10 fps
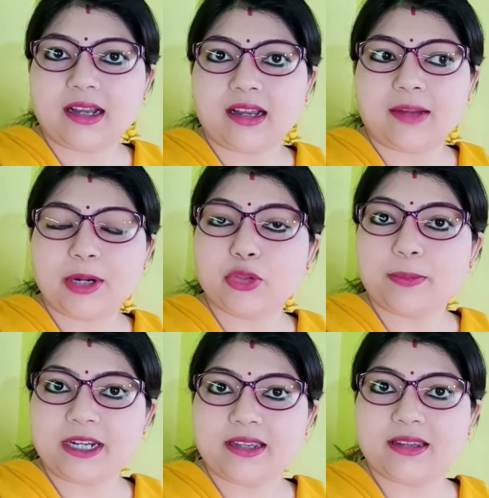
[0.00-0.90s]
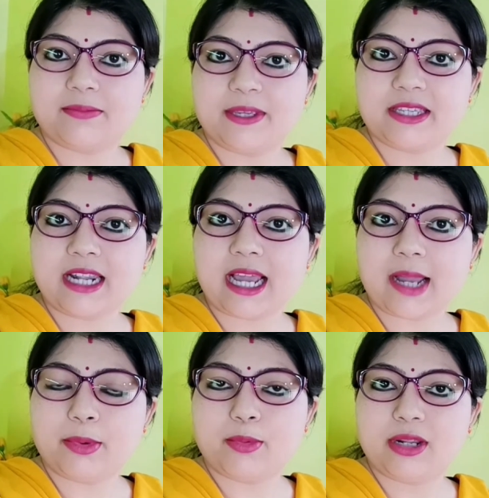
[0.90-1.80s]
আমরা দোপাটি বীজ
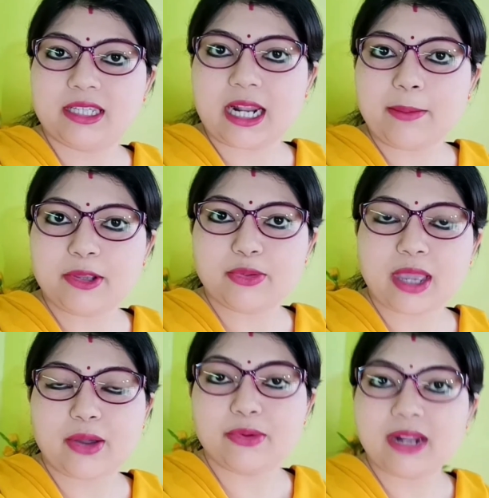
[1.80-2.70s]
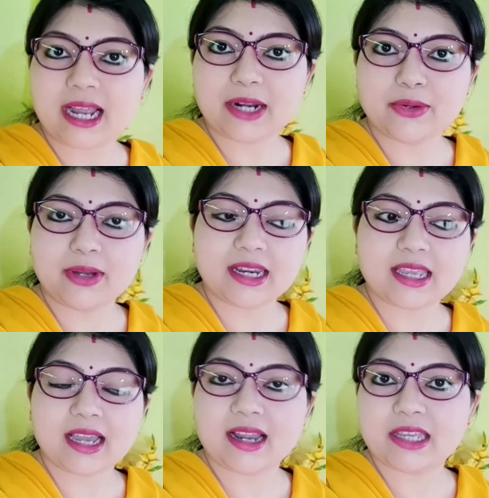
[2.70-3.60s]
লাগাবো বলেছিলাম কিন্তু এখনো লাগানো হয়নি
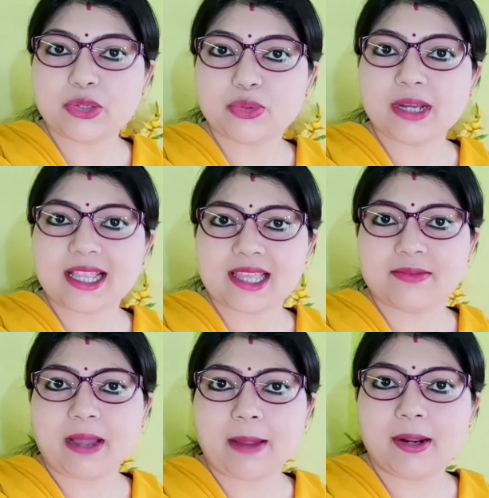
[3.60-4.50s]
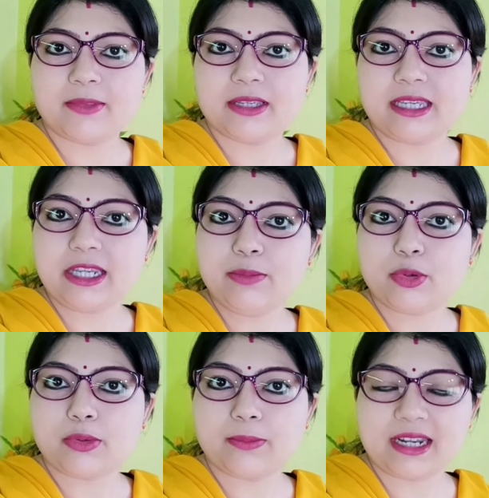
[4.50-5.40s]
আর কিছু গাছ আছে ভাবলাম যে কিনবো
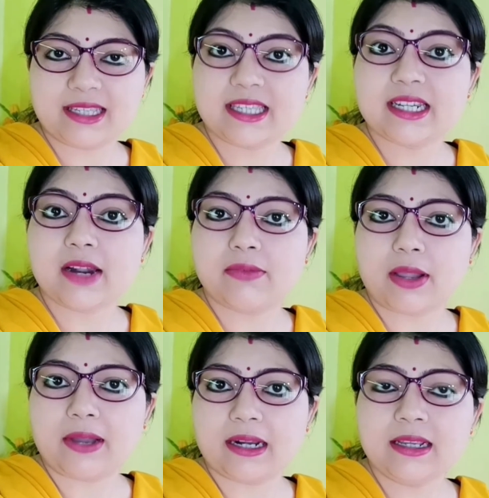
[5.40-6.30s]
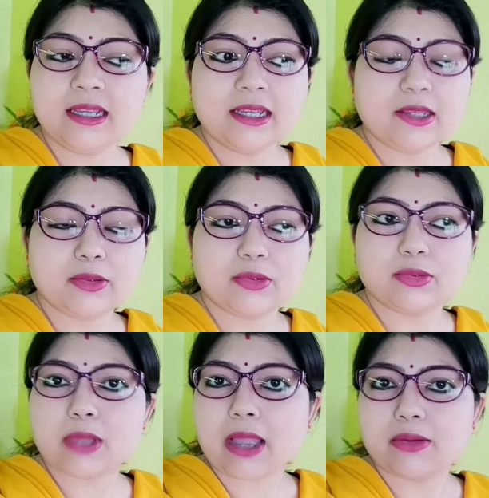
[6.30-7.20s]
মানে সিজনাল ফ্লাওয়ার কিন্তু
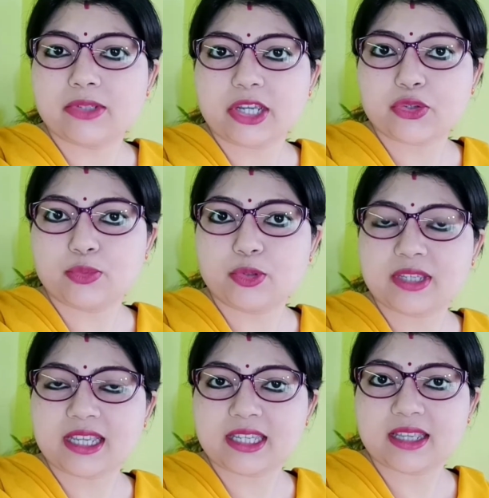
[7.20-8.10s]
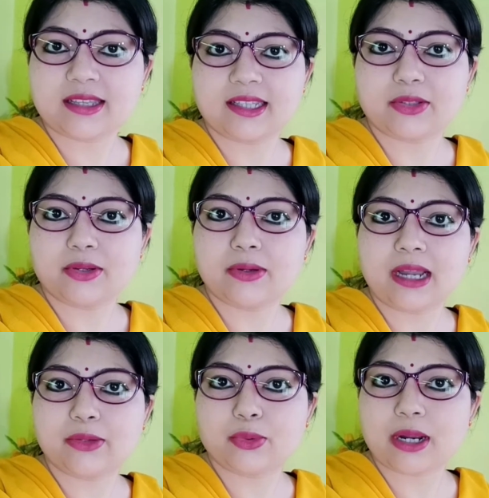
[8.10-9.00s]
এখন যা সময় যাচ্ছে তাতে তো
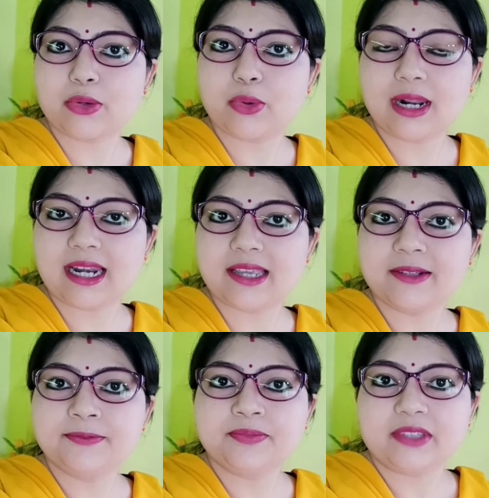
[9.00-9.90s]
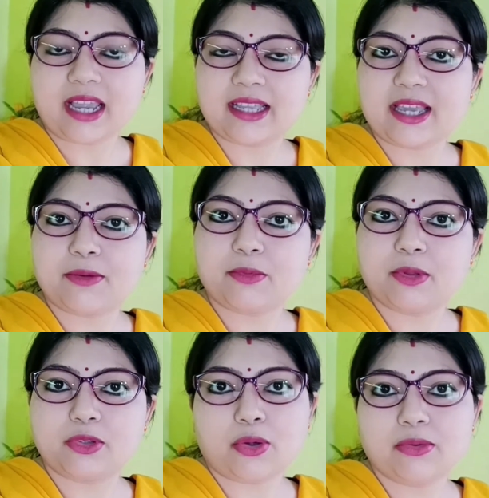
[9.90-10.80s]
আর দোকান খোলা নেই দেখা যাক
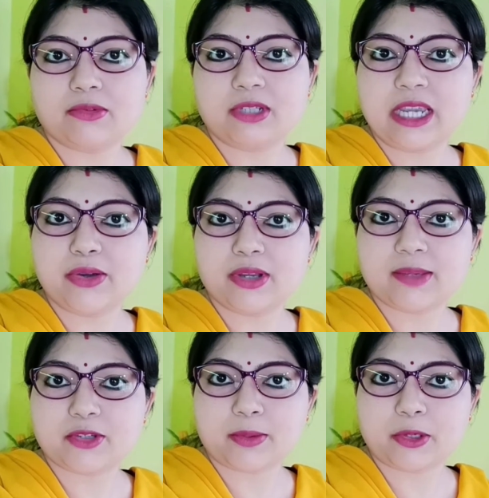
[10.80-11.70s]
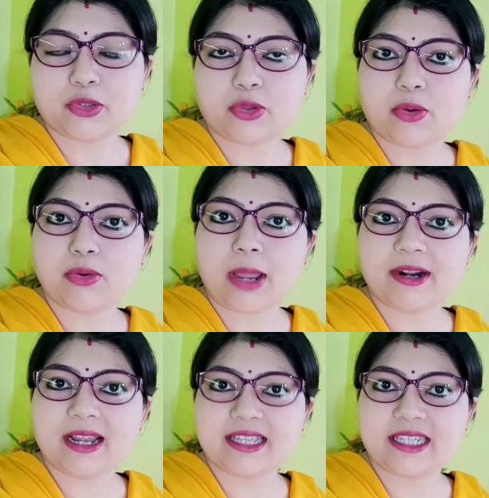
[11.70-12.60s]
যখন ঠিক হয়ে যাবে সব কিছু তখন আবার
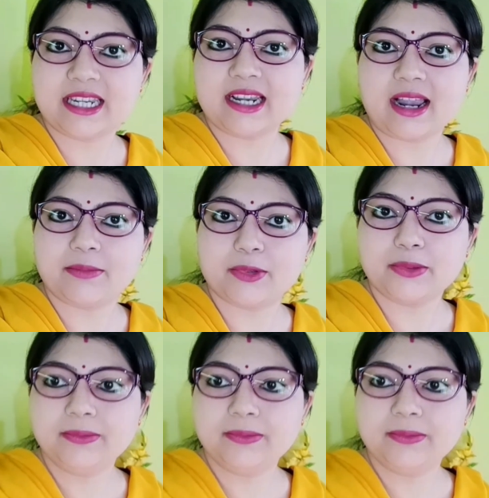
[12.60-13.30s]
গাছ কিনে আনবো